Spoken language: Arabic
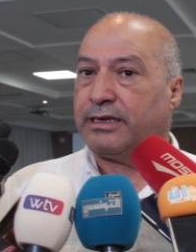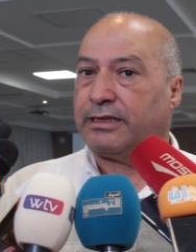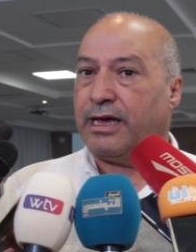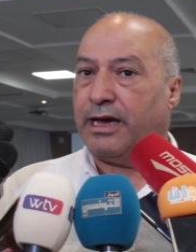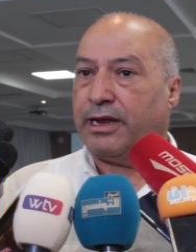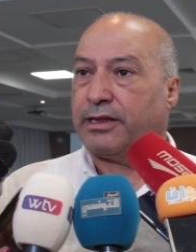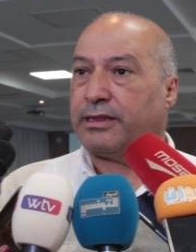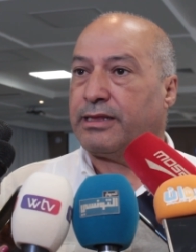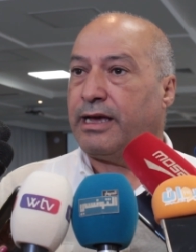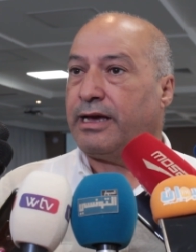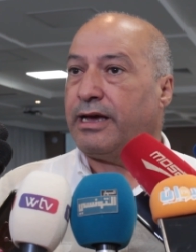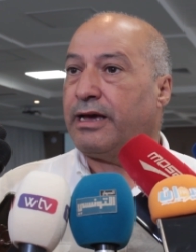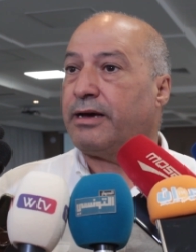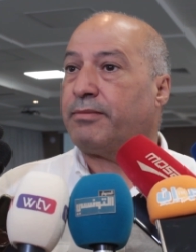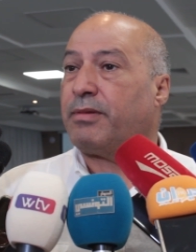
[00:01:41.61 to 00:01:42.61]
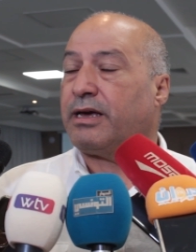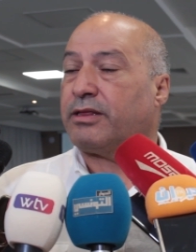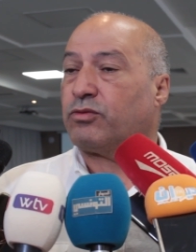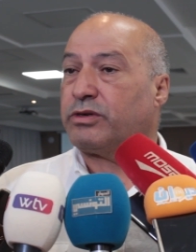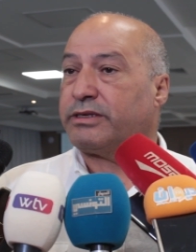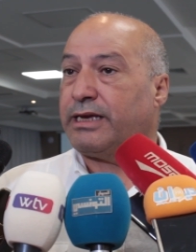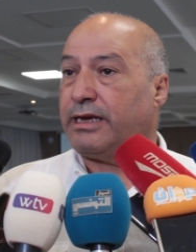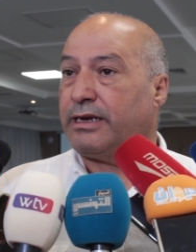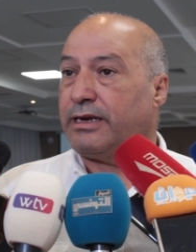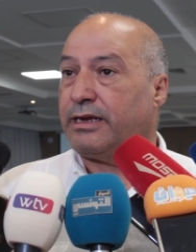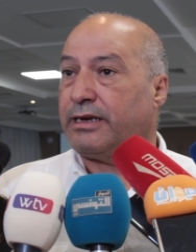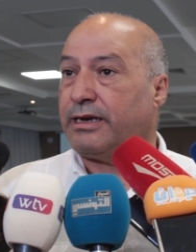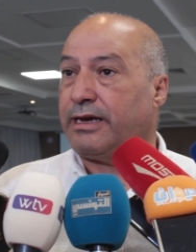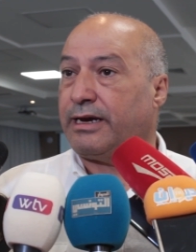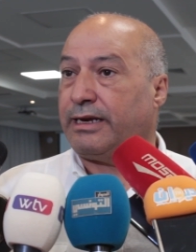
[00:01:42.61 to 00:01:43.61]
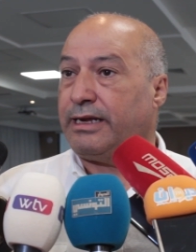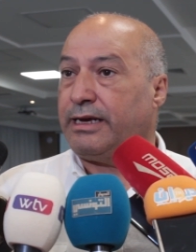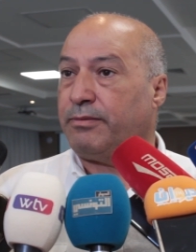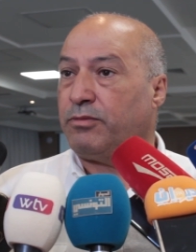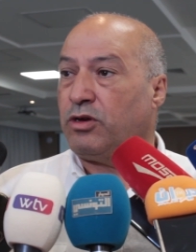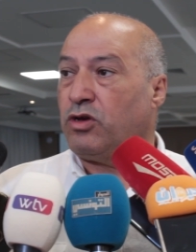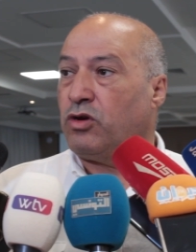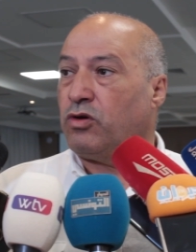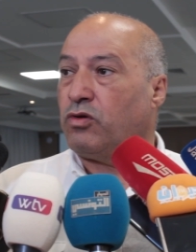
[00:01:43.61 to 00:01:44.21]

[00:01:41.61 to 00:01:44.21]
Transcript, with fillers: يتعرض لها بعض وسائل الاعلام